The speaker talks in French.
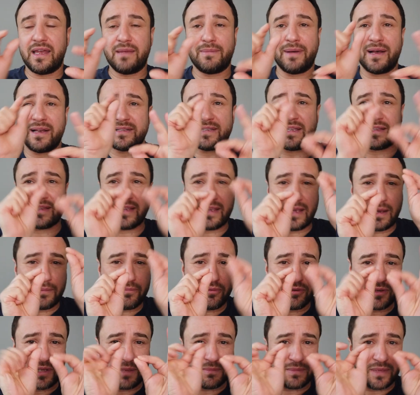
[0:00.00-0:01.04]
eh ben, c'était un
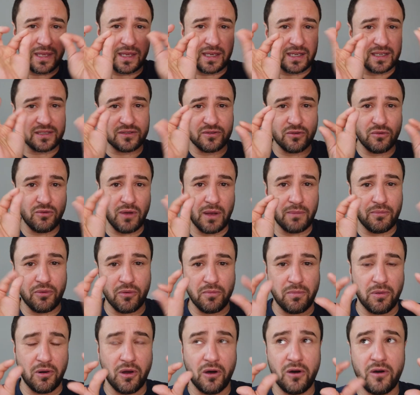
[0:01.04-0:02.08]
peu des petits cristaux un
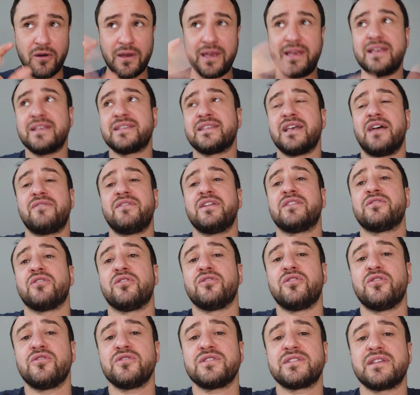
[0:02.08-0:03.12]
peu blancs, et ça avait
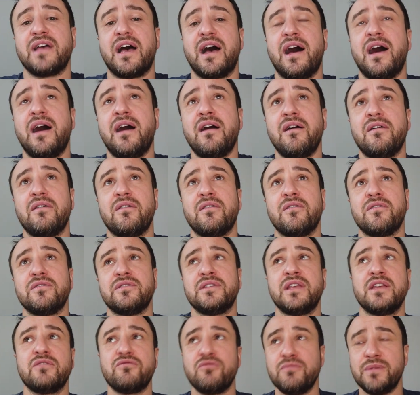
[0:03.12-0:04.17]
tendance à, euh,
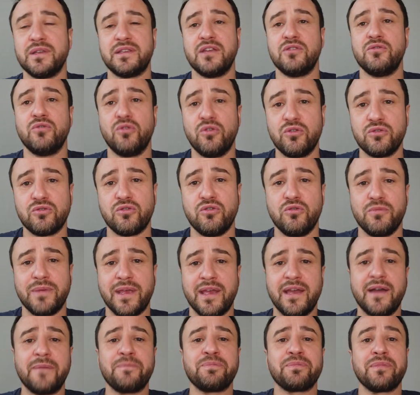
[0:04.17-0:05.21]
dès que vous mettez une haute
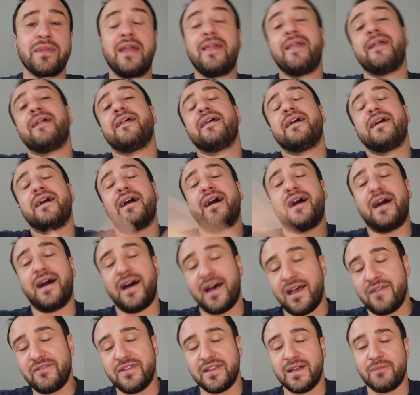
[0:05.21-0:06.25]
lumière,
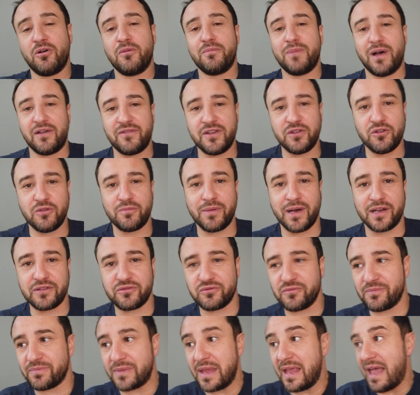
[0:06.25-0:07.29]
à évidemment baver de
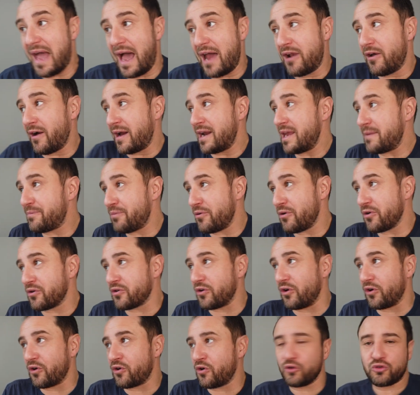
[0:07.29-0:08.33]
partout. Alors à
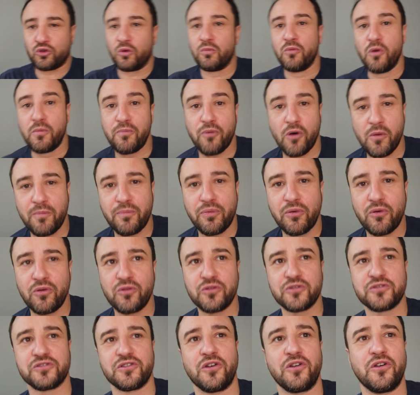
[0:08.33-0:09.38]
l'époque, quand on me
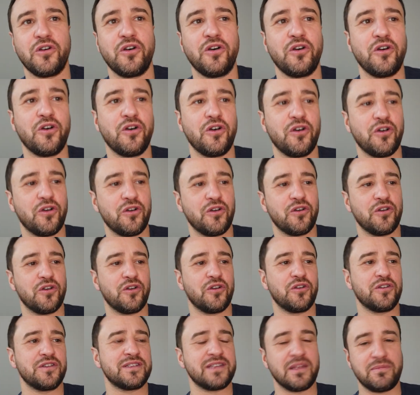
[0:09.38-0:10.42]
propose
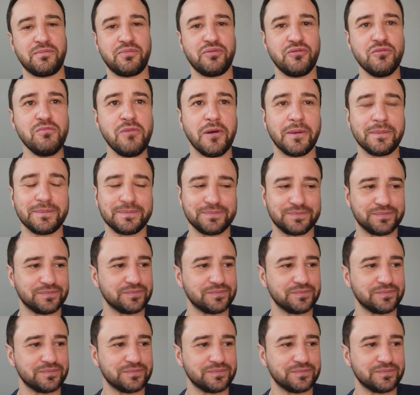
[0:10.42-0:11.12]
cette pub,